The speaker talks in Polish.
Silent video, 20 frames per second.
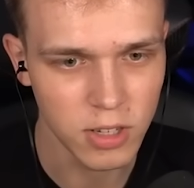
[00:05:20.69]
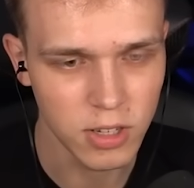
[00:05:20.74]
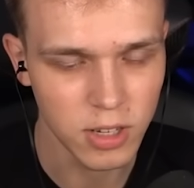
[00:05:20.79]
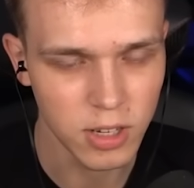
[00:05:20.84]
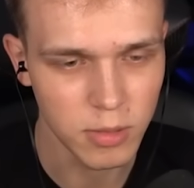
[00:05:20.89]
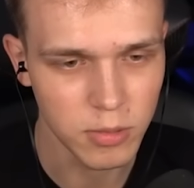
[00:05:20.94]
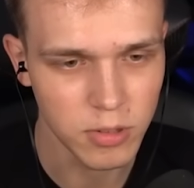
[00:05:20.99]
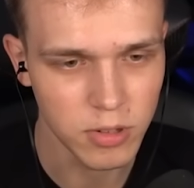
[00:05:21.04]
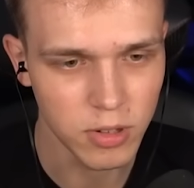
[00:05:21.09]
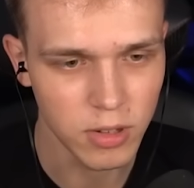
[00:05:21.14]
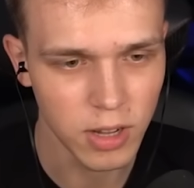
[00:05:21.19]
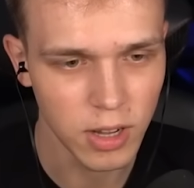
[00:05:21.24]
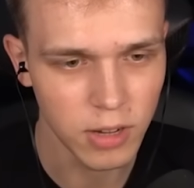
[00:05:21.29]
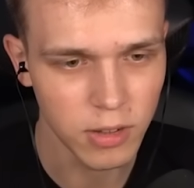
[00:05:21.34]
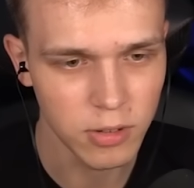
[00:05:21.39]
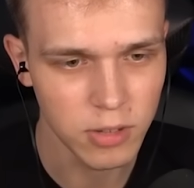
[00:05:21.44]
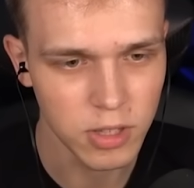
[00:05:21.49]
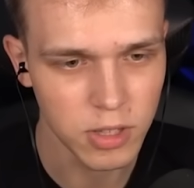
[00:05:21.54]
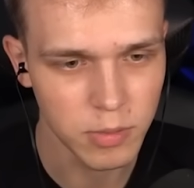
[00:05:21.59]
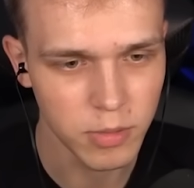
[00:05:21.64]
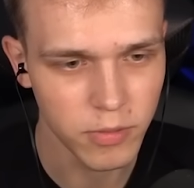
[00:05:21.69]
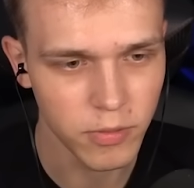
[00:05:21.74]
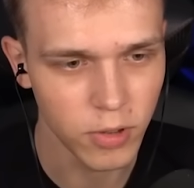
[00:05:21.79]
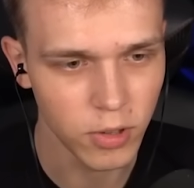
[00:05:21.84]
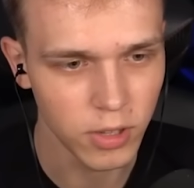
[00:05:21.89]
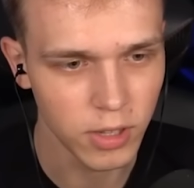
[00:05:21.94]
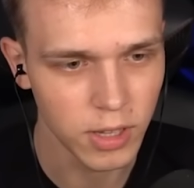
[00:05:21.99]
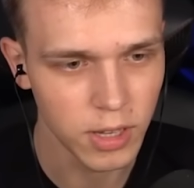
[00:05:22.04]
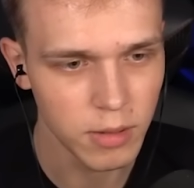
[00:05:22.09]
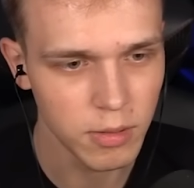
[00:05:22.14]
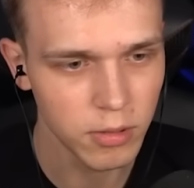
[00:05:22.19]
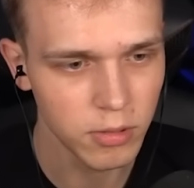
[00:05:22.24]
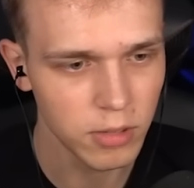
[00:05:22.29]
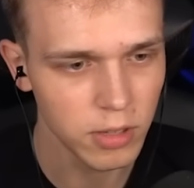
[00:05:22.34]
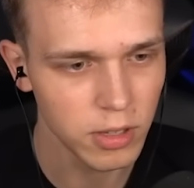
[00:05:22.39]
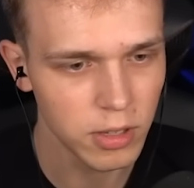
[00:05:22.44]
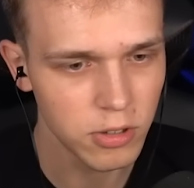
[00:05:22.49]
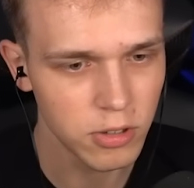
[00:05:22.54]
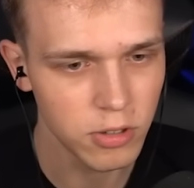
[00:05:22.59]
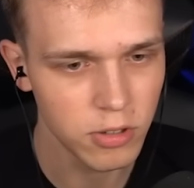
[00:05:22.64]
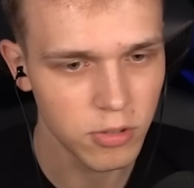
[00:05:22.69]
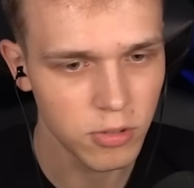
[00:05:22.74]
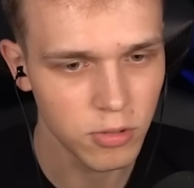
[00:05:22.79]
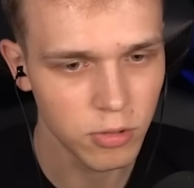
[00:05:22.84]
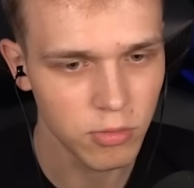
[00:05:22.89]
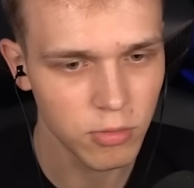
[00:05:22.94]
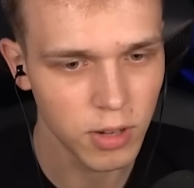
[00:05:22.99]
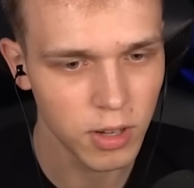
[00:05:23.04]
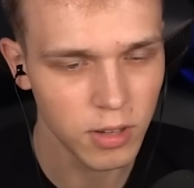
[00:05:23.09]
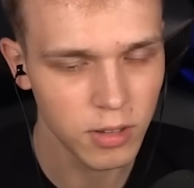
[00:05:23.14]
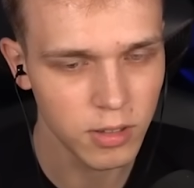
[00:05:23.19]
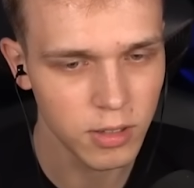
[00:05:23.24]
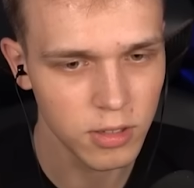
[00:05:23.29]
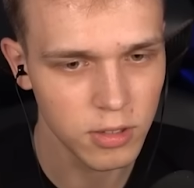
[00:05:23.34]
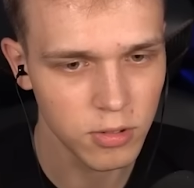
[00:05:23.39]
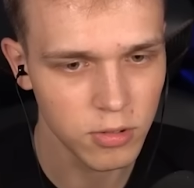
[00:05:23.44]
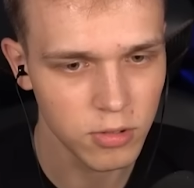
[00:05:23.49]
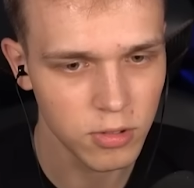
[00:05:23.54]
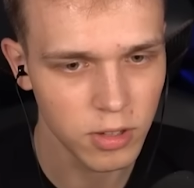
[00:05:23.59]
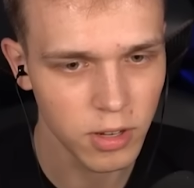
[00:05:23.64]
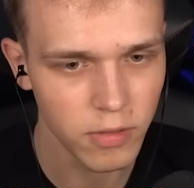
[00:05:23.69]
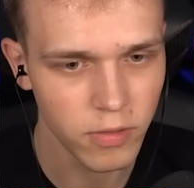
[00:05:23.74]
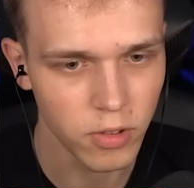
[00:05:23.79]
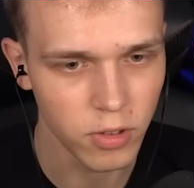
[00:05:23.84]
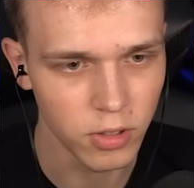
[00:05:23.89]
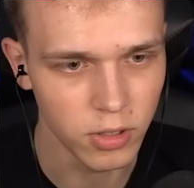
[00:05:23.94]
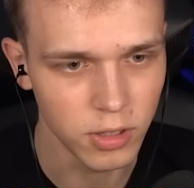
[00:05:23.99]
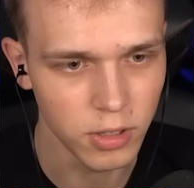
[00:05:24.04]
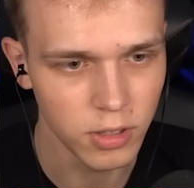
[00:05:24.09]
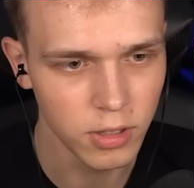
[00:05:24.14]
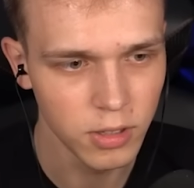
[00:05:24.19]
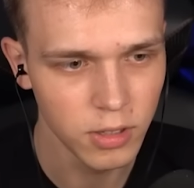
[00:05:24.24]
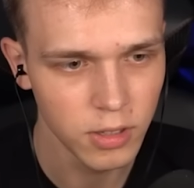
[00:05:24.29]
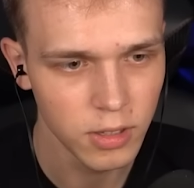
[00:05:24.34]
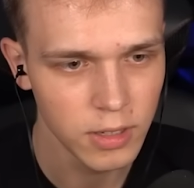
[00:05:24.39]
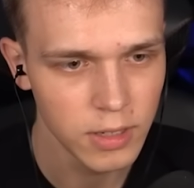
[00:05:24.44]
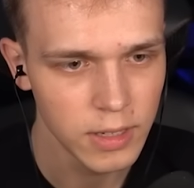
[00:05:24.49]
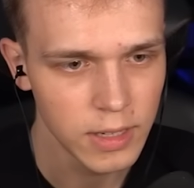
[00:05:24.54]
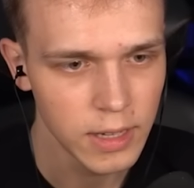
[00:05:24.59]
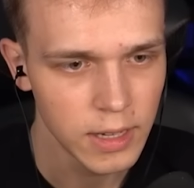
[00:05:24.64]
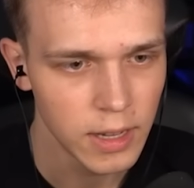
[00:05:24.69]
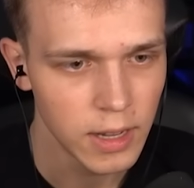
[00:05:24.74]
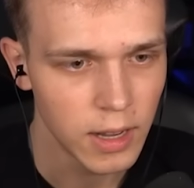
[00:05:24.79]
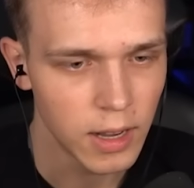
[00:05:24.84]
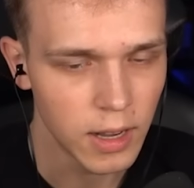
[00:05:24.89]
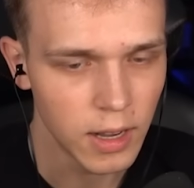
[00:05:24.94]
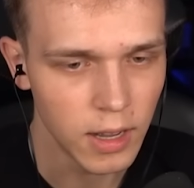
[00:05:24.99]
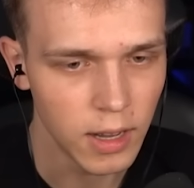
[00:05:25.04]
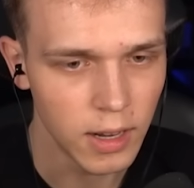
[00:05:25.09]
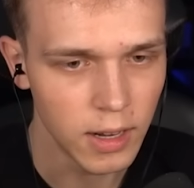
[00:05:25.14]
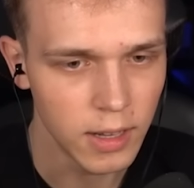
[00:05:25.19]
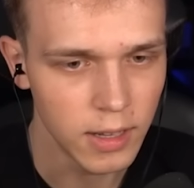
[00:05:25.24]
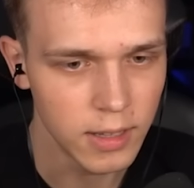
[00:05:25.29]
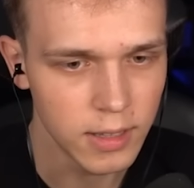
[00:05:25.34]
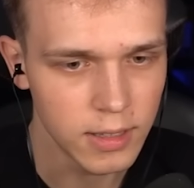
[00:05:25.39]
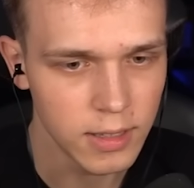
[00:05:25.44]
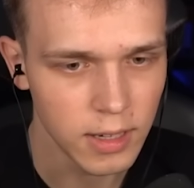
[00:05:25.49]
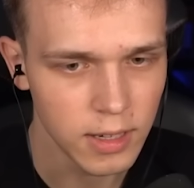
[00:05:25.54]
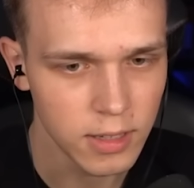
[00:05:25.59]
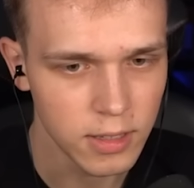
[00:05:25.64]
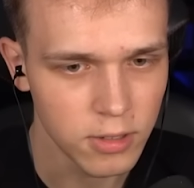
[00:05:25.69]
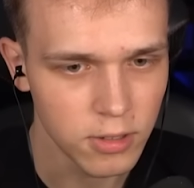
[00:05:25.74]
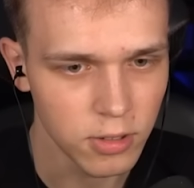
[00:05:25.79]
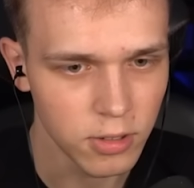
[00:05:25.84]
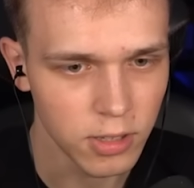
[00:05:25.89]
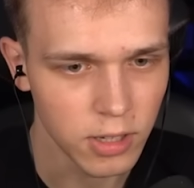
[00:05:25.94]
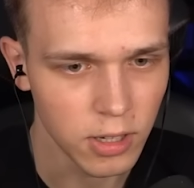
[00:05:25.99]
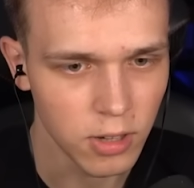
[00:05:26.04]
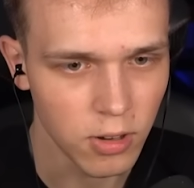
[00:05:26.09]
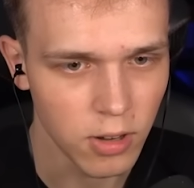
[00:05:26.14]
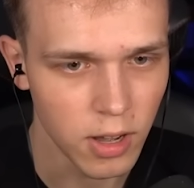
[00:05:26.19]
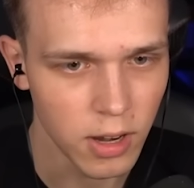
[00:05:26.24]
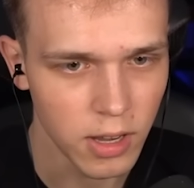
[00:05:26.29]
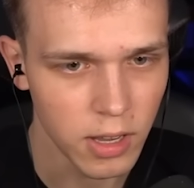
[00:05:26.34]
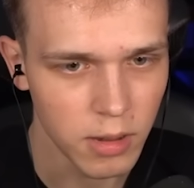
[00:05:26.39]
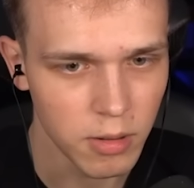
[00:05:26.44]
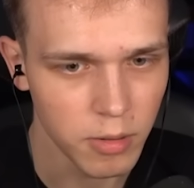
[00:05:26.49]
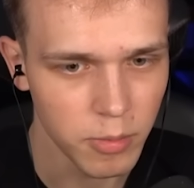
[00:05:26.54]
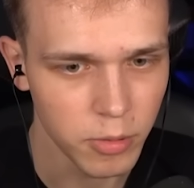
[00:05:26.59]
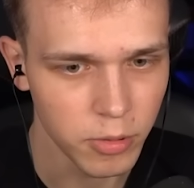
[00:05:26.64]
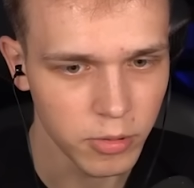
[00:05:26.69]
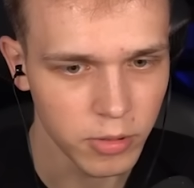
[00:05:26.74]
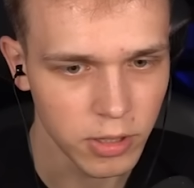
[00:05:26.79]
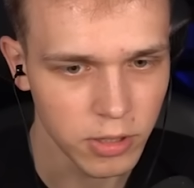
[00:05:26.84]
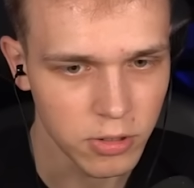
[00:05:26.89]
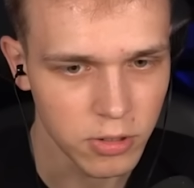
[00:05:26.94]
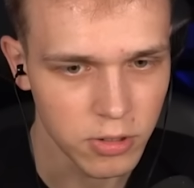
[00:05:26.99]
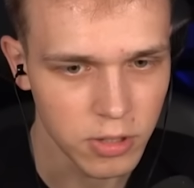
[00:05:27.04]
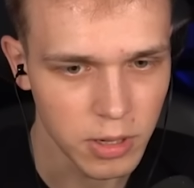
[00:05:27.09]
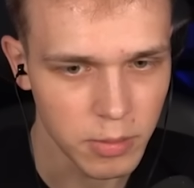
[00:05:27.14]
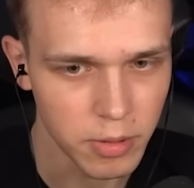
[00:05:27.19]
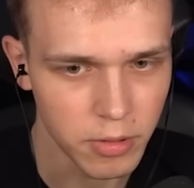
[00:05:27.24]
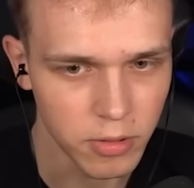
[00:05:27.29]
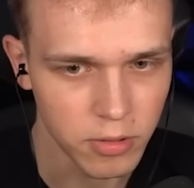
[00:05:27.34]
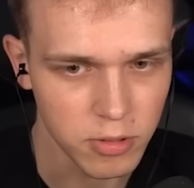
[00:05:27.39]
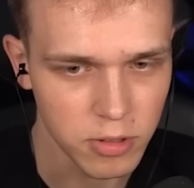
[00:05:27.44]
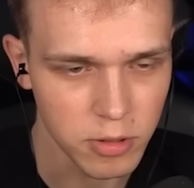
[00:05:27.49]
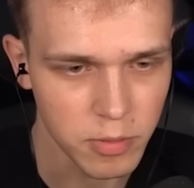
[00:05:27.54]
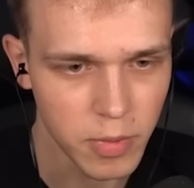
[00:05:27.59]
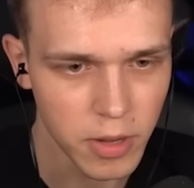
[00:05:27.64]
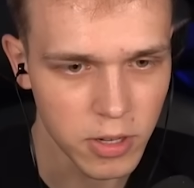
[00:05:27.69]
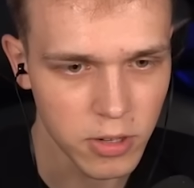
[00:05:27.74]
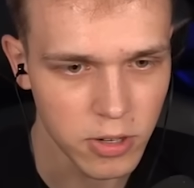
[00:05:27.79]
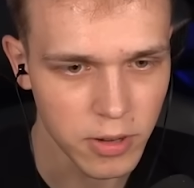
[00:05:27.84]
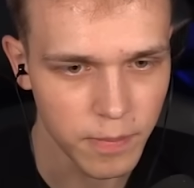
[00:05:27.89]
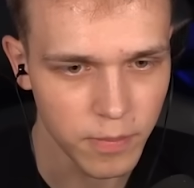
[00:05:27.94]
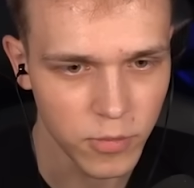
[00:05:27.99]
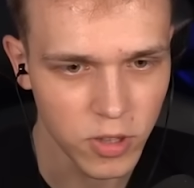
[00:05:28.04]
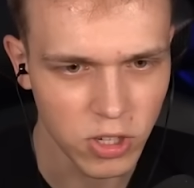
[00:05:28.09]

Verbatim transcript: Czekaj, muszę ogarnąć sobie wodę. Nie mam tutaj nigdzie źródła nieskończonej wody ale zaraz to i tak ogarniemy, bo tutaj gdzieś na pewno coś będzie.